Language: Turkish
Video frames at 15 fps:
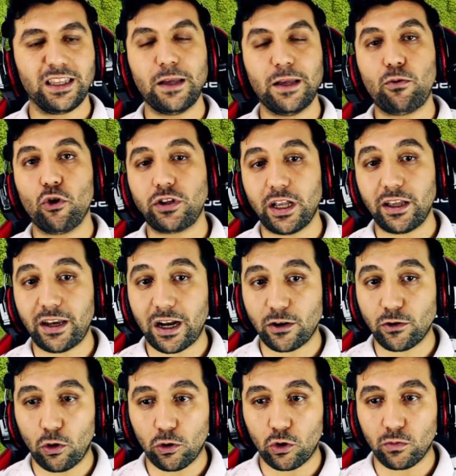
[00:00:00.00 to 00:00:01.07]
depoyu tekrar
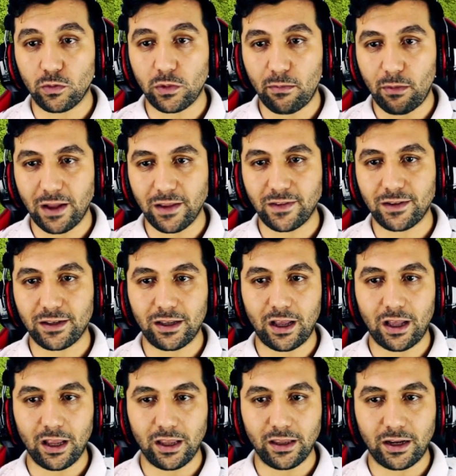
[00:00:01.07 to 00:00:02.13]
doldurduğumda mantıklı
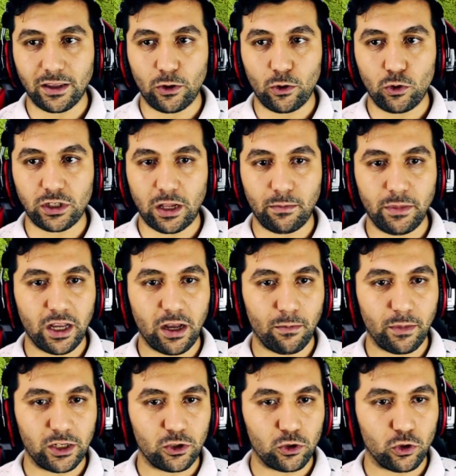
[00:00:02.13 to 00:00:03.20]
alanlarda yükseltme
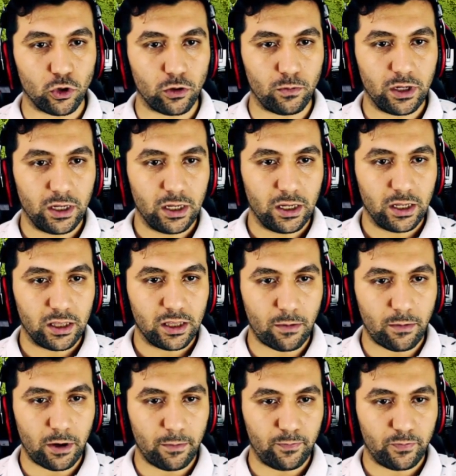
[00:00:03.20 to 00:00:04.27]
yapmak istiyorum.
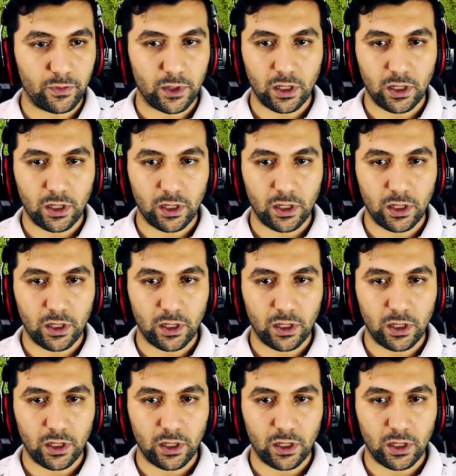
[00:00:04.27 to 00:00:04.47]
Tamam.